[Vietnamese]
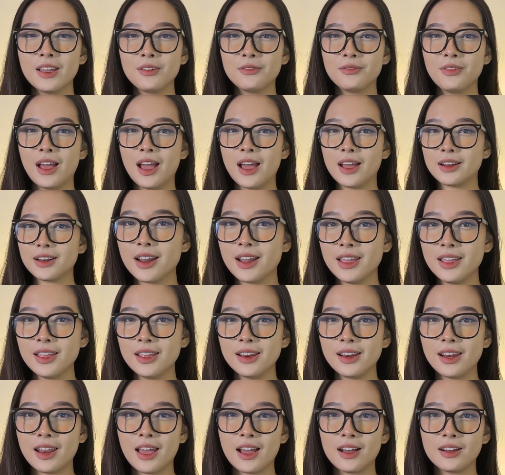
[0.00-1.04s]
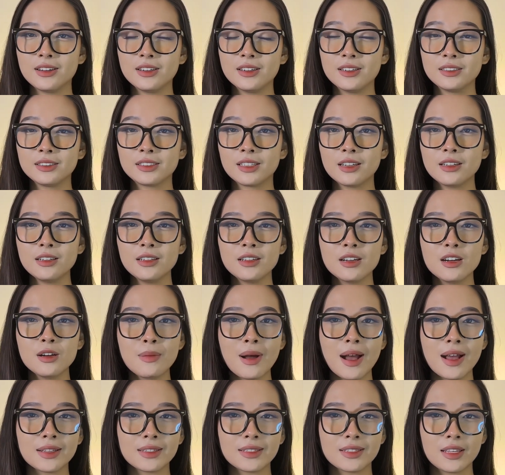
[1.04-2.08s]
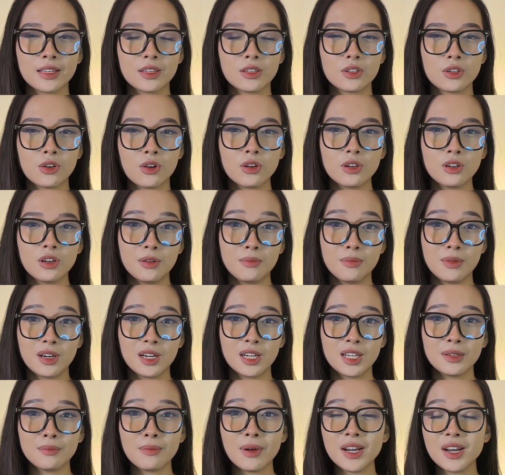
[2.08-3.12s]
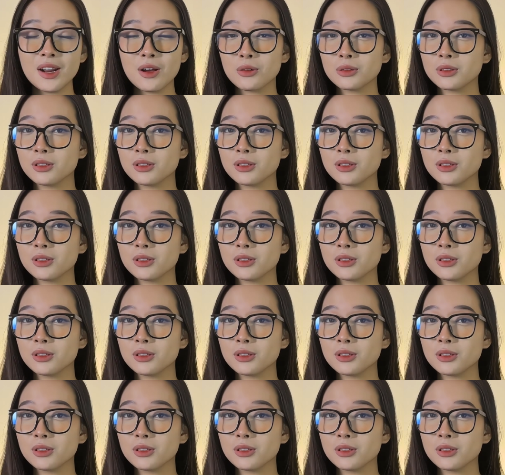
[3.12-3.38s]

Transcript: và đây là hướng dẫn cơ bản dành cho người mới bắt đầu